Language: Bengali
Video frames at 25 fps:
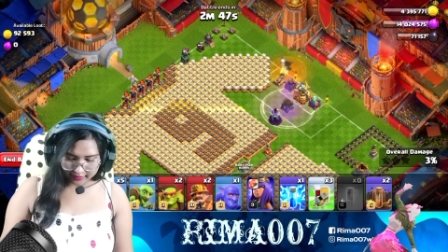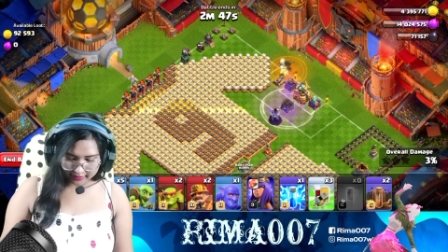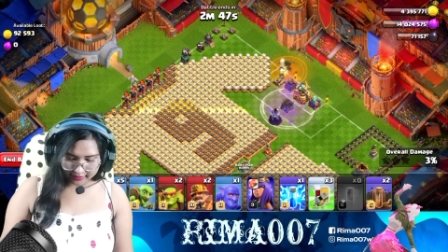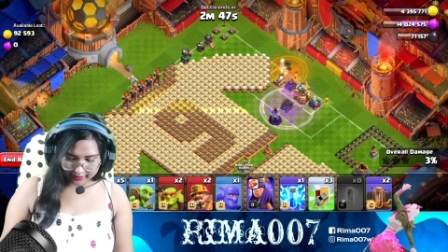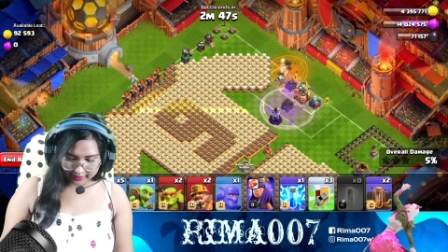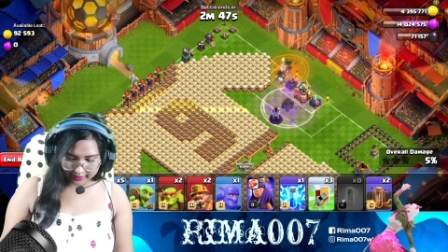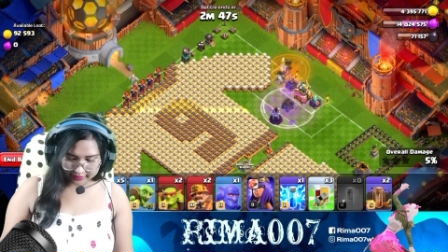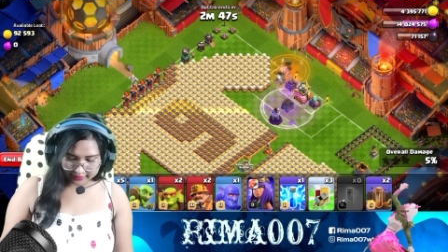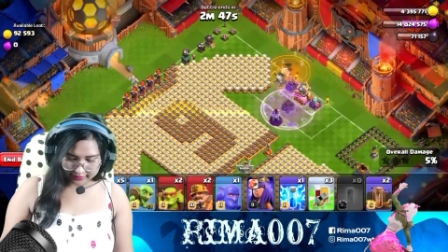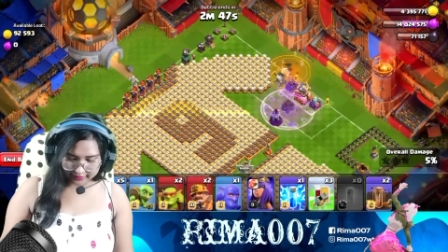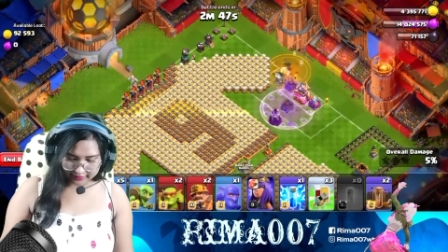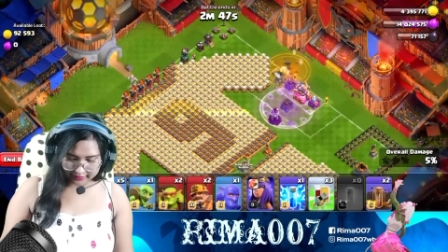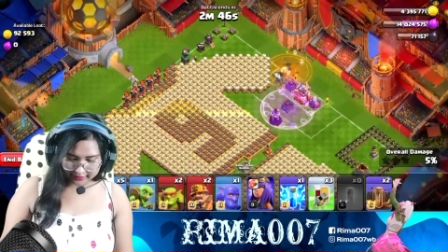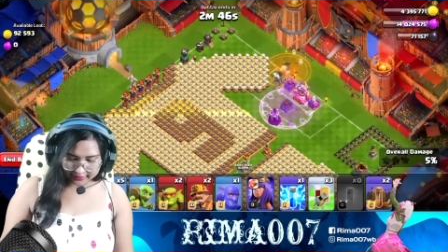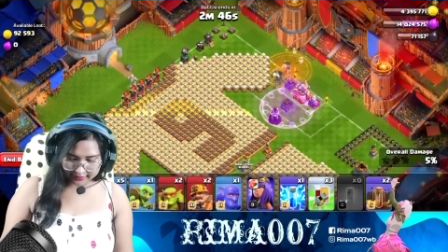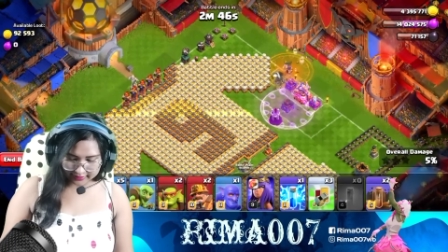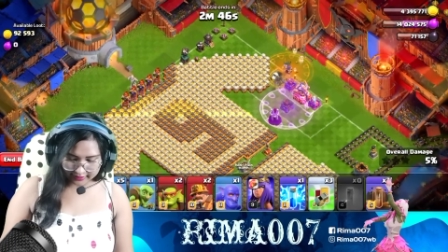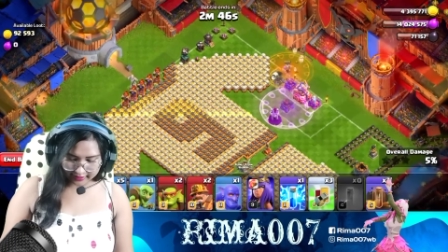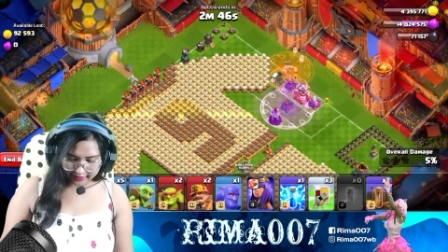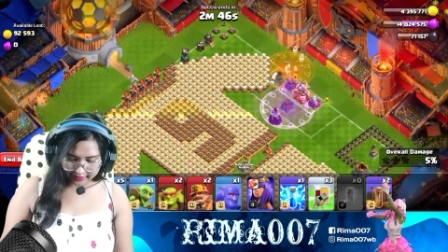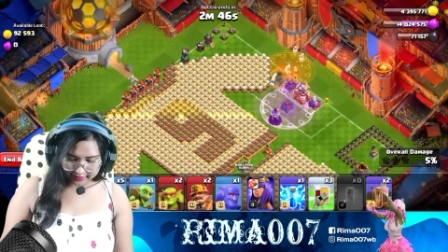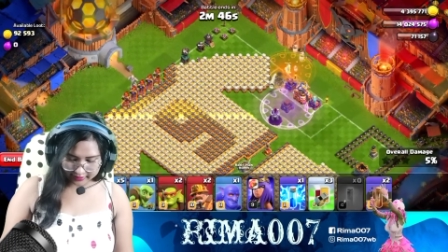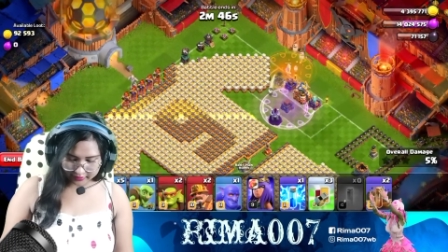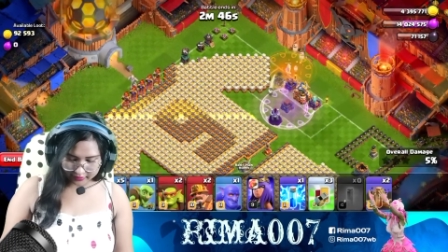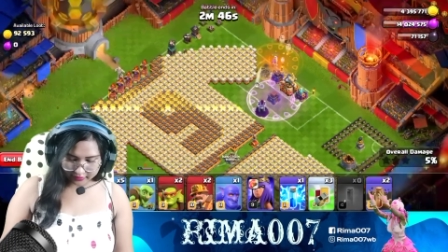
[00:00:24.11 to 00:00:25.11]
এখান থেকে
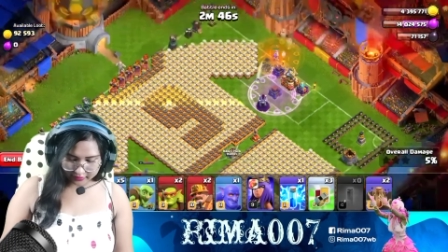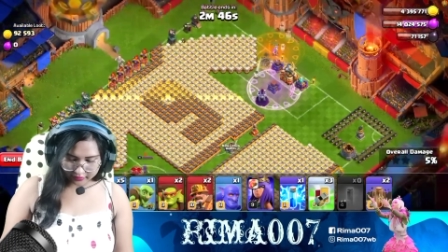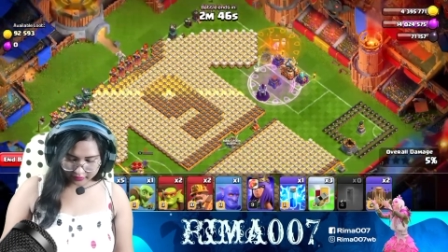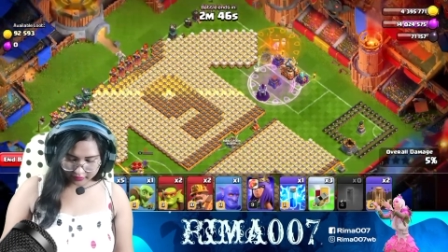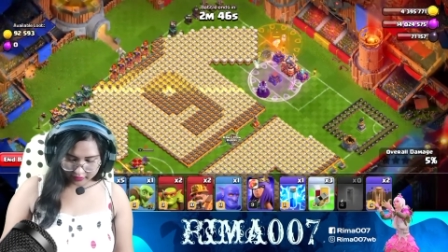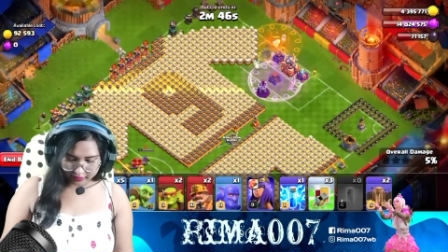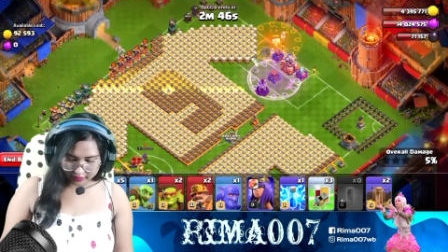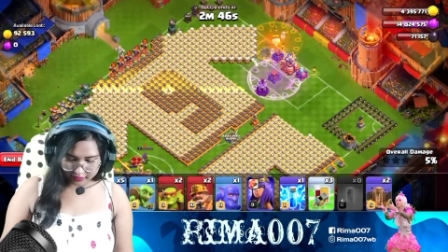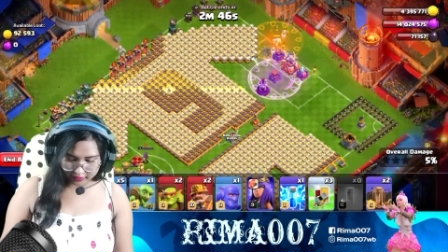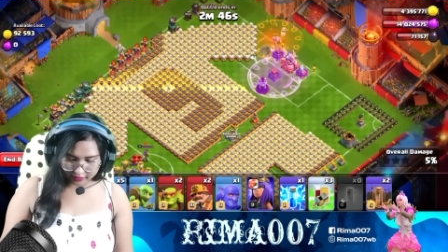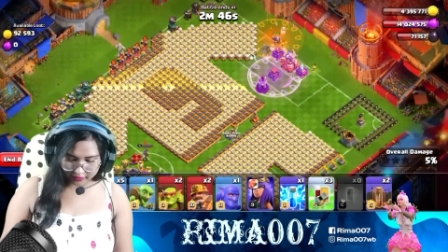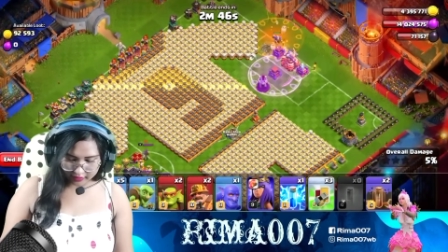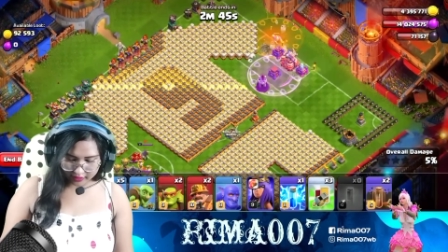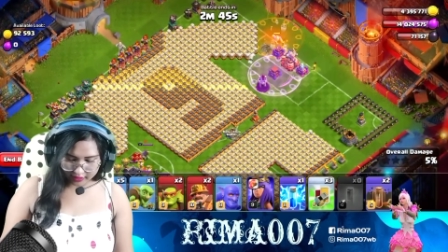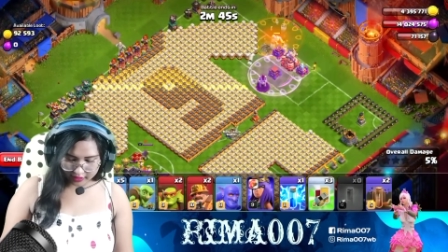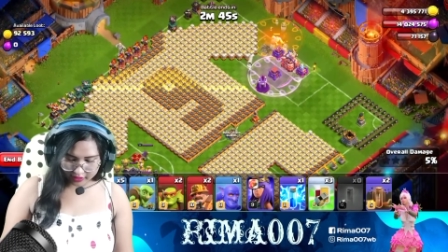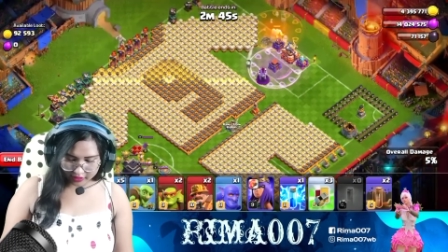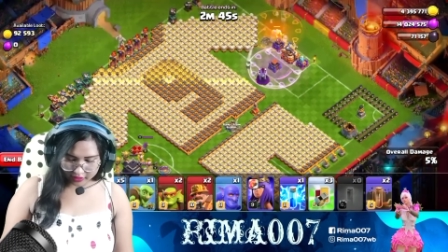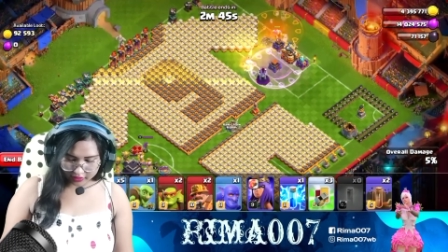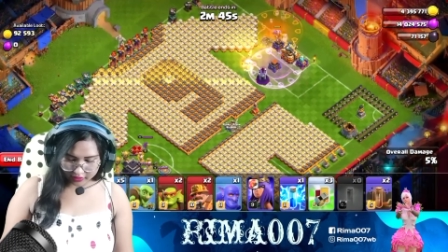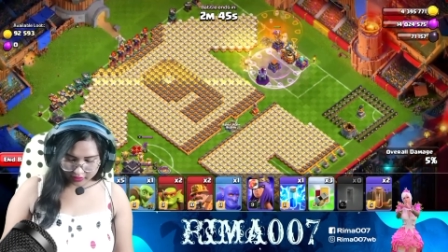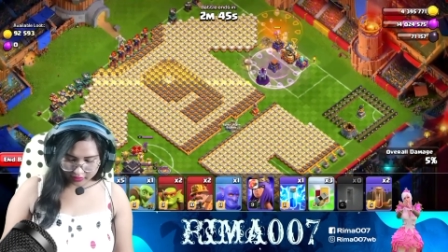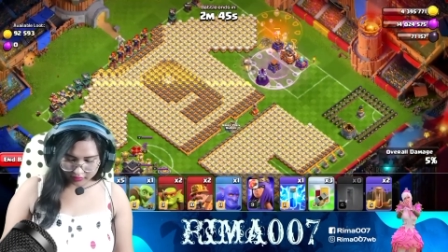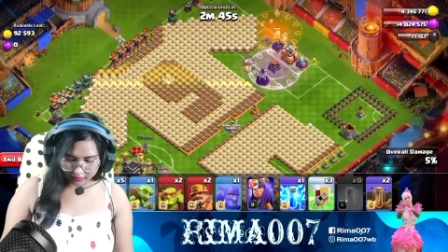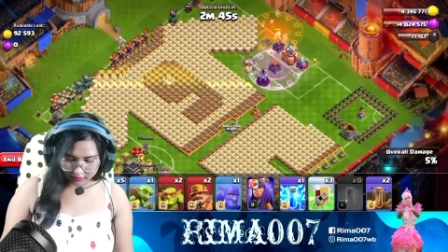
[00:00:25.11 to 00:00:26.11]
জায়েন্ট থ্রোয়ার চলে
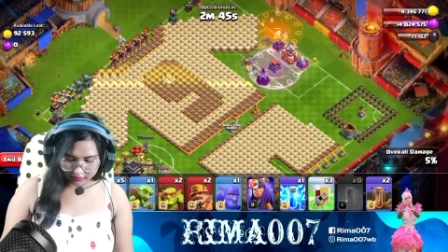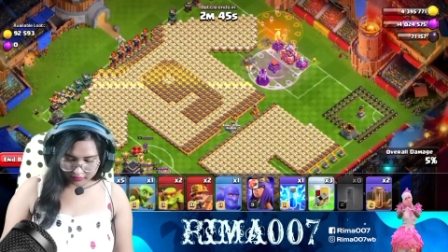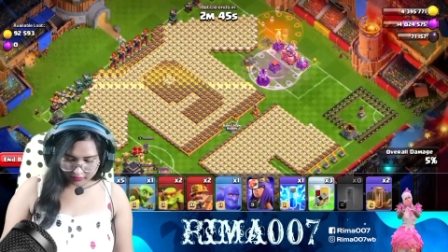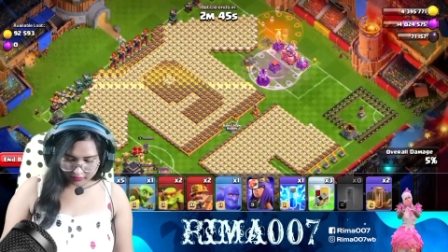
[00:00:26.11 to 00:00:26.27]
আসলো